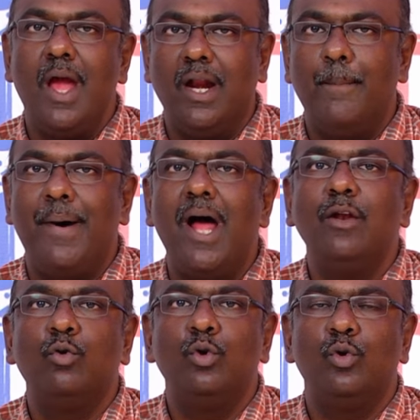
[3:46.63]
ஆனால்
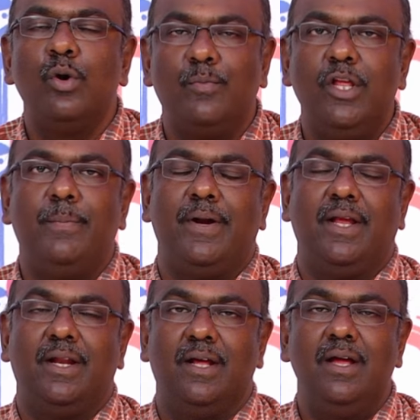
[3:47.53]
பால் கொடுக்கணும்னு முடிவு
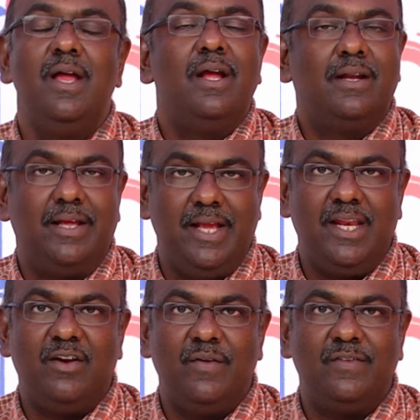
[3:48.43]
பண்ணிங்கன்னா நான்
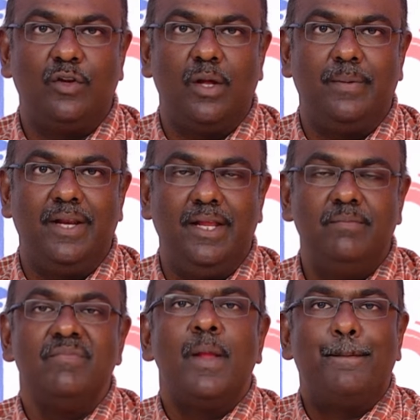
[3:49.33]
ஏற்கனவே சொன்ன மாதிரி
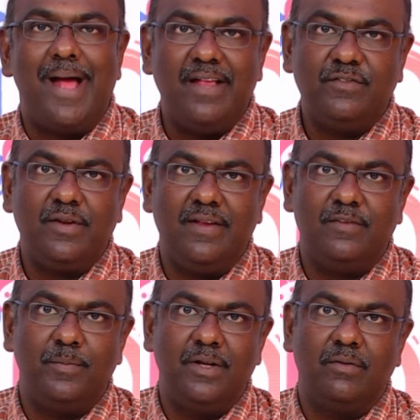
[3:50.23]

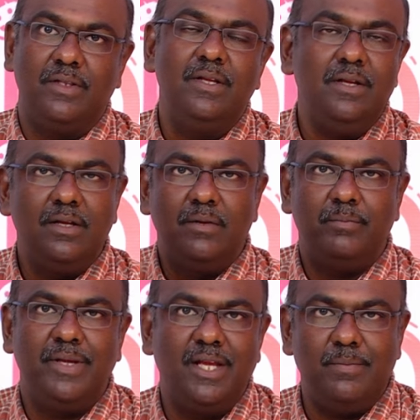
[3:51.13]
பேஸ்டரைஸ் மில்க் வந்து
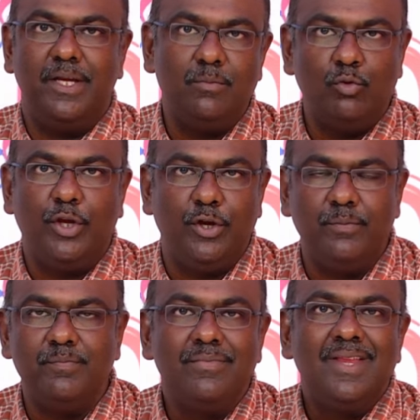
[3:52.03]
மிக மிக
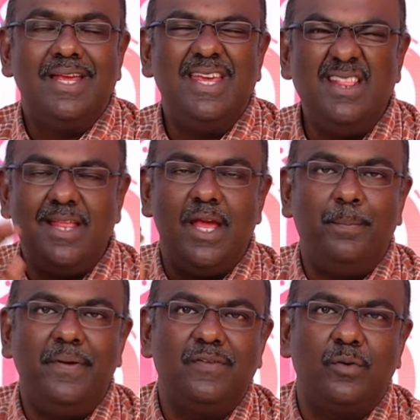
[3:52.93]
முக்கியம் இந்த
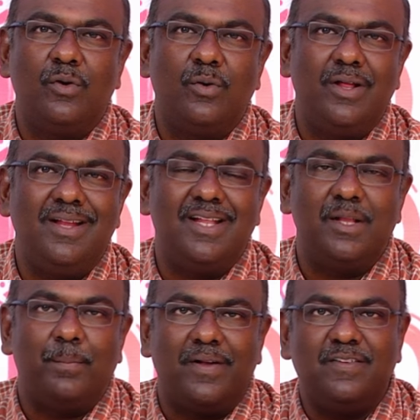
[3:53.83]
எபிசோடோட நான்
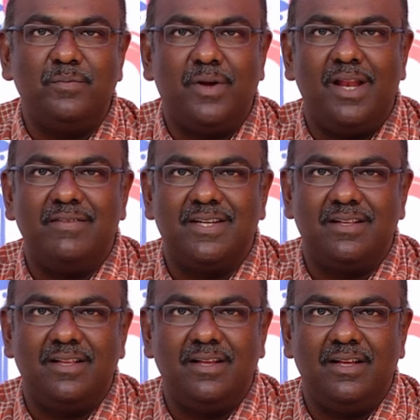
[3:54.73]
இந்த பசும்பால்
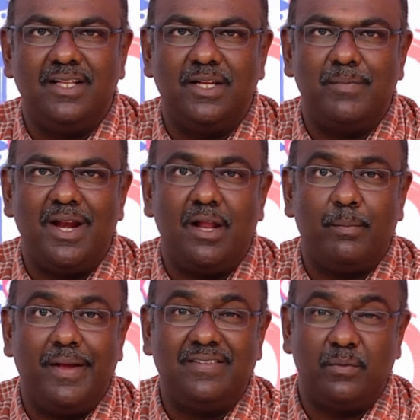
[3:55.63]
விஷயத்தை இதுக்கு மேலே
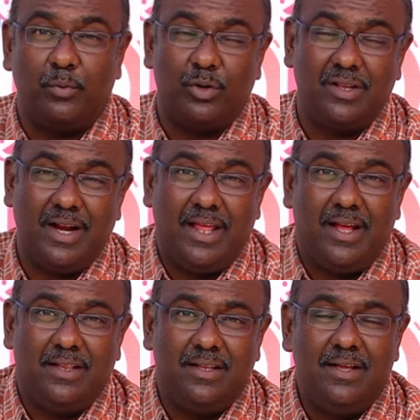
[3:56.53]
நான் பேச போகிறது
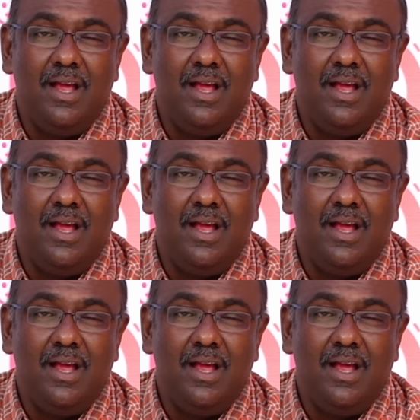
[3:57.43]
கிடையாது